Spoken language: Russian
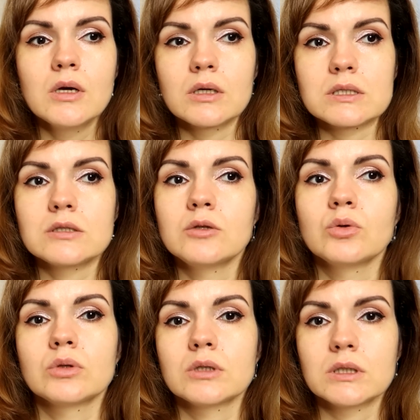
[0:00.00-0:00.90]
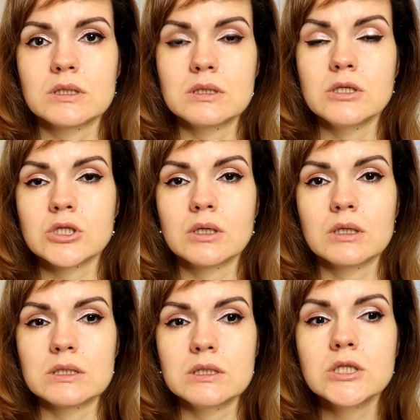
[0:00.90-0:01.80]
разделенных ресничка к
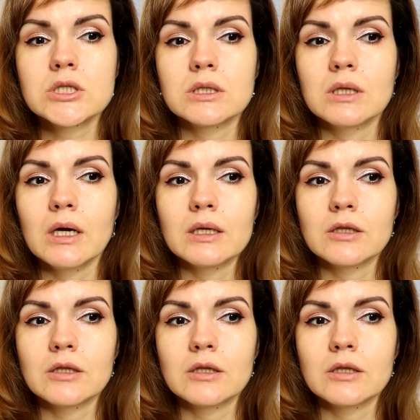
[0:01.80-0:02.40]
ресничке, да,